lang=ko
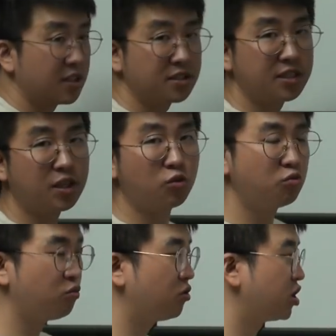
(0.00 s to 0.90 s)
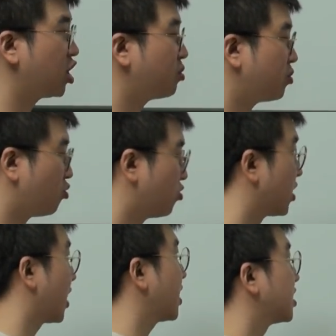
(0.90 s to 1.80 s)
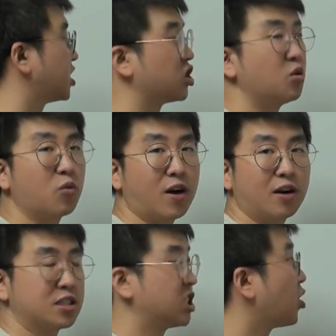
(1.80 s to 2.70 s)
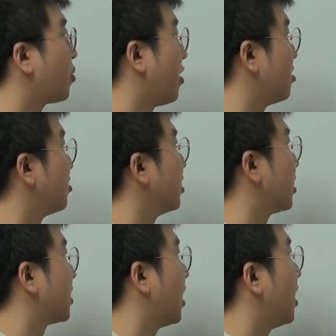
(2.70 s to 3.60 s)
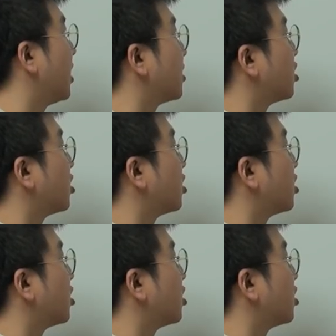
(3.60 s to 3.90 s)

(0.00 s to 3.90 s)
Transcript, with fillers: 자, 공무원 시험을 보는 게 직업과, 직업과 관련이 있다.